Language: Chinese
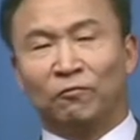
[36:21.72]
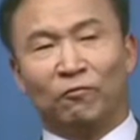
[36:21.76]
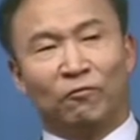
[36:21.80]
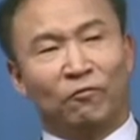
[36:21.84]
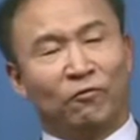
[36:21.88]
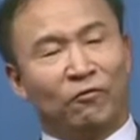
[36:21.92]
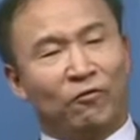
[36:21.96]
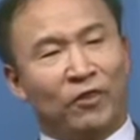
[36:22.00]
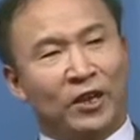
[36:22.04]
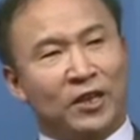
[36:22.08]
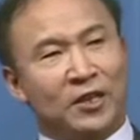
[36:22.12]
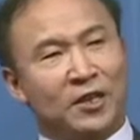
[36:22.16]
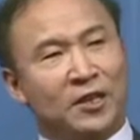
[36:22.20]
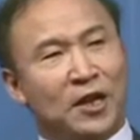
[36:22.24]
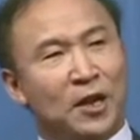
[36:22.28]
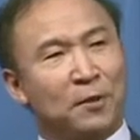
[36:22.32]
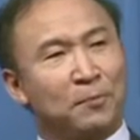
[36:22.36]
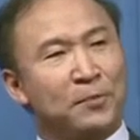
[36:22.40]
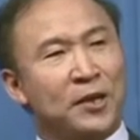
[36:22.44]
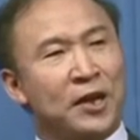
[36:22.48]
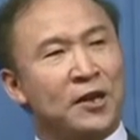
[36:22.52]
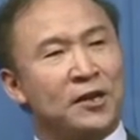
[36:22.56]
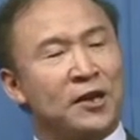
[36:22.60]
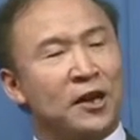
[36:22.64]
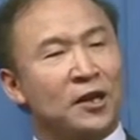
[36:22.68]
文章
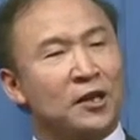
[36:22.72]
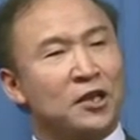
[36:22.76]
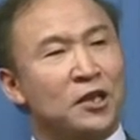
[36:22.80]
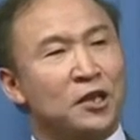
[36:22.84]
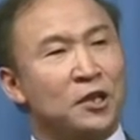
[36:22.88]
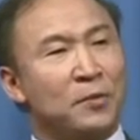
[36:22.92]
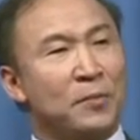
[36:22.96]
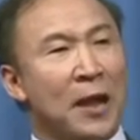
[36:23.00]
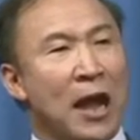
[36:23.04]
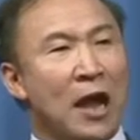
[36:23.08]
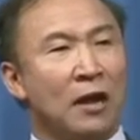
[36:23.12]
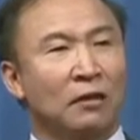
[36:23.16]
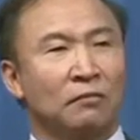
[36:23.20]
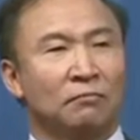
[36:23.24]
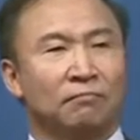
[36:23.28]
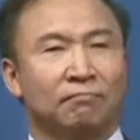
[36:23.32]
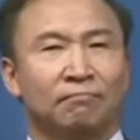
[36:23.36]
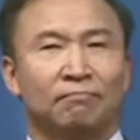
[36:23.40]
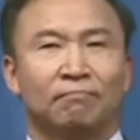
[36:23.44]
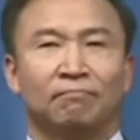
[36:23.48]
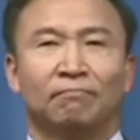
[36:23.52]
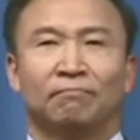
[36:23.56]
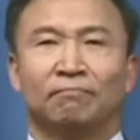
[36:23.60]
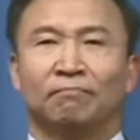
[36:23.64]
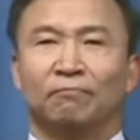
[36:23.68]
篇章是什么呀？
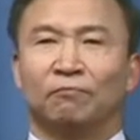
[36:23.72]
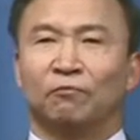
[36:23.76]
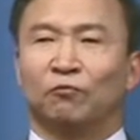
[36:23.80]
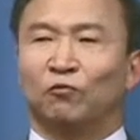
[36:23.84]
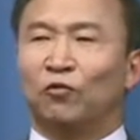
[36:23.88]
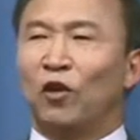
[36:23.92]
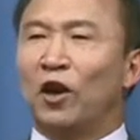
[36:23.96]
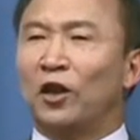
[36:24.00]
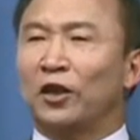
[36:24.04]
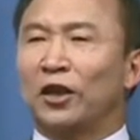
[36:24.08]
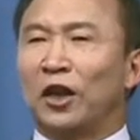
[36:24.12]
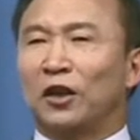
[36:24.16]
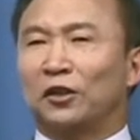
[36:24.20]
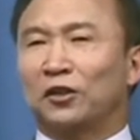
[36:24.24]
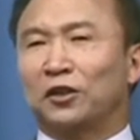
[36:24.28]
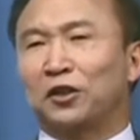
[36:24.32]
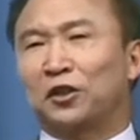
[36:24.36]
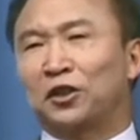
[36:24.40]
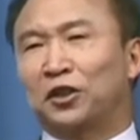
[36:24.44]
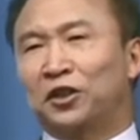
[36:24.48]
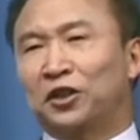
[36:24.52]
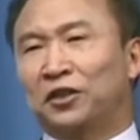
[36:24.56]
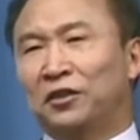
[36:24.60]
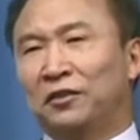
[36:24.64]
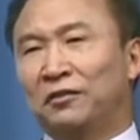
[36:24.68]
汪洋之
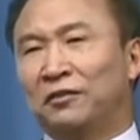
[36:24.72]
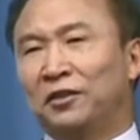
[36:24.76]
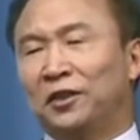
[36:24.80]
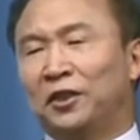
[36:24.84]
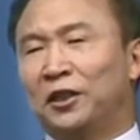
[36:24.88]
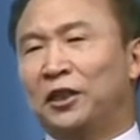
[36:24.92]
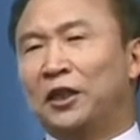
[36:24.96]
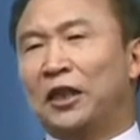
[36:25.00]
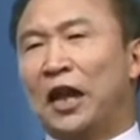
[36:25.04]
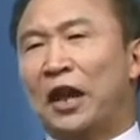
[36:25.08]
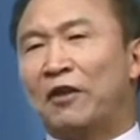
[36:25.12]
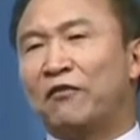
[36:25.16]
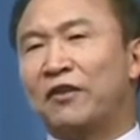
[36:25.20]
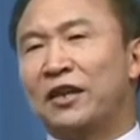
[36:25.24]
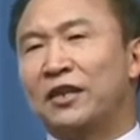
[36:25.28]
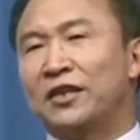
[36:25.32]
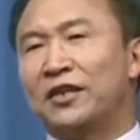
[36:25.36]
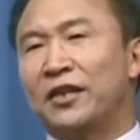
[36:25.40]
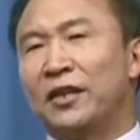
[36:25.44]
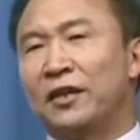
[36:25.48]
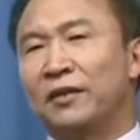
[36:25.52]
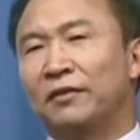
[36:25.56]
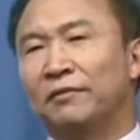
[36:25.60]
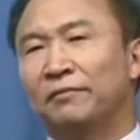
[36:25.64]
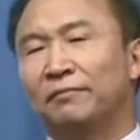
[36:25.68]
势，意态万
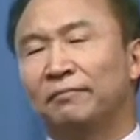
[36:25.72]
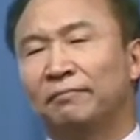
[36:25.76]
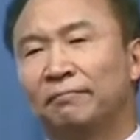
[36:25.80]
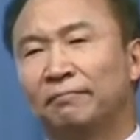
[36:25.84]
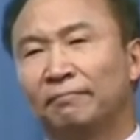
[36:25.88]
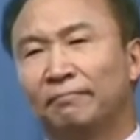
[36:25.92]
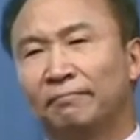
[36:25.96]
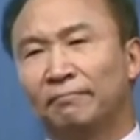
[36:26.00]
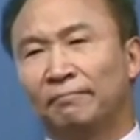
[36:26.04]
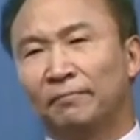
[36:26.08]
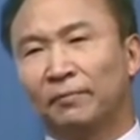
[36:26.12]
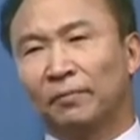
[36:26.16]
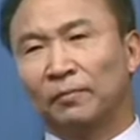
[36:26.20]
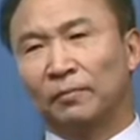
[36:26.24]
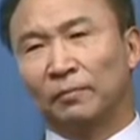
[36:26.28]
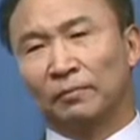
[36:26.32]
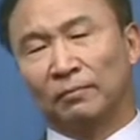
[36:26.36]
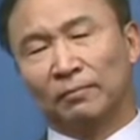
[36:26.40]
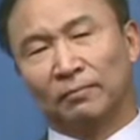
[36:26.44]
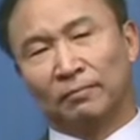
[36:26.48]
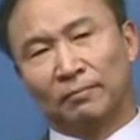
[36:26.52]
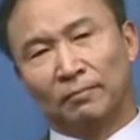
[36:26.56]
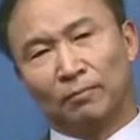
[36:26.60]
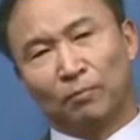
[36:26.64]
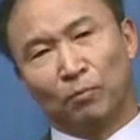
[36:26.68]
千。
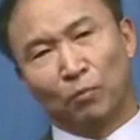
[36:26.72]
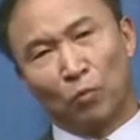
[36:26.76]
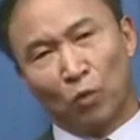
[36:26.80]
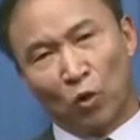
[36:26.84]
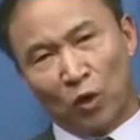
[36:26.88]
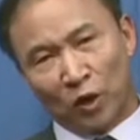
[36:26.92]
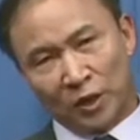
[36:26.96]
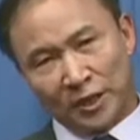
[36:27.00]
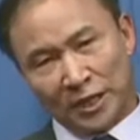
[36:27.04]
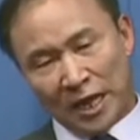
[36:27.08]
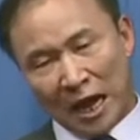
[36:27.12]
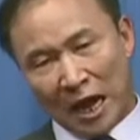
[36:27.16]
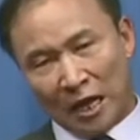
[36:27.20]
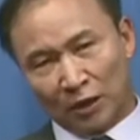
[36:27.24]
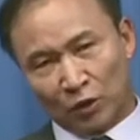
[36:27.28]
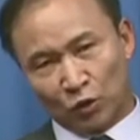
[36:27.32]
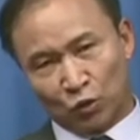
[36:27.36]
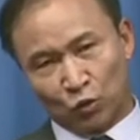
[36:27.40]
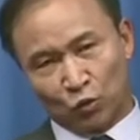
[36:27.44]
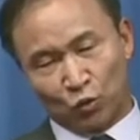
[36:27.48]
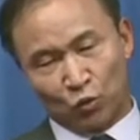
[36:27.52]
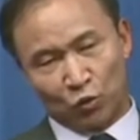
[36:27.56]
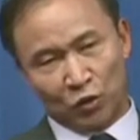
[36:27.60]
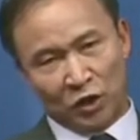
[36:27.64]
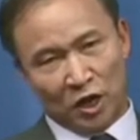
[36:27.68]
墨家
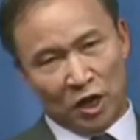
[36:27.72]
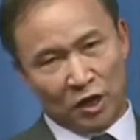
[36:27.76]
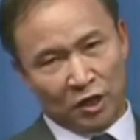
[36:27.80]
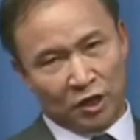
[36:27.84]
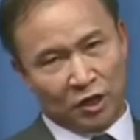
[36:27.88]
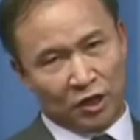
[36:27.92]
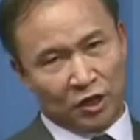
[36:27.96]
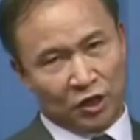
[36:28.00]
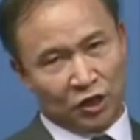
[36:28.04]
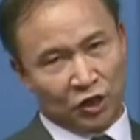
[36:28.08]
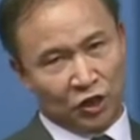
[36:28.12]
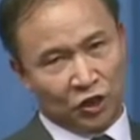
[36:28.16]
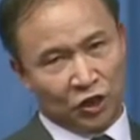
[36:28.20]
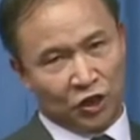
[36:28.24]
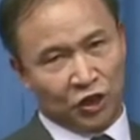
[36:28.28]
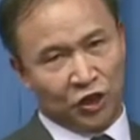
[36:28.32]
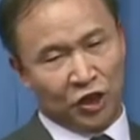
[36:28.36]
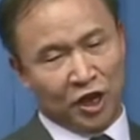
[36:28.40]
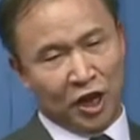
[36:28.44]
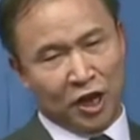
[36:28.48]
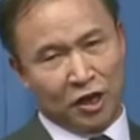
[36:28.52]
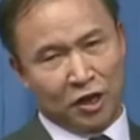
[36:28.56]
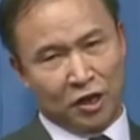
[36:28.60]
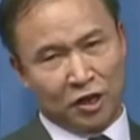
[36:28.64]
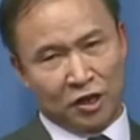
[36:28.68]
主张是
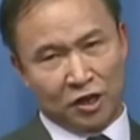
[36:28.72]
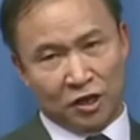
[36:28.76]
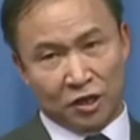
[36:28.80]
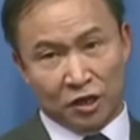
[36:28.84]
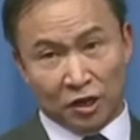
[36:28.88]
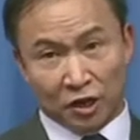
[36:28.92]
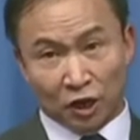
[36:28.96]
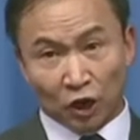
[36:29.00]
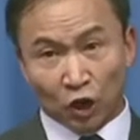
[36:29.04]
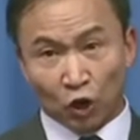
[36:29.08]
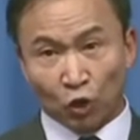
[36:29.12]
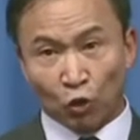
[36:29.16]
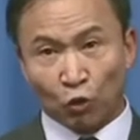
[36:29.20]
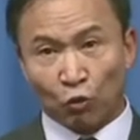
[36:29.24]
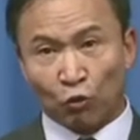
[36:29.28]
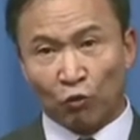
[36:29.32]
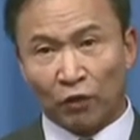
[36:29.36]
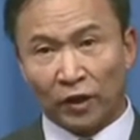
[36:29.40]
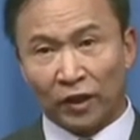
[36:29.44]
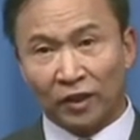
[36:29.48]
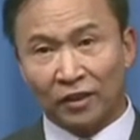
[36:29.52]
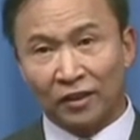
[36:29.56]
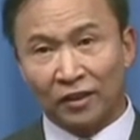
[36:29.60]
先治后文，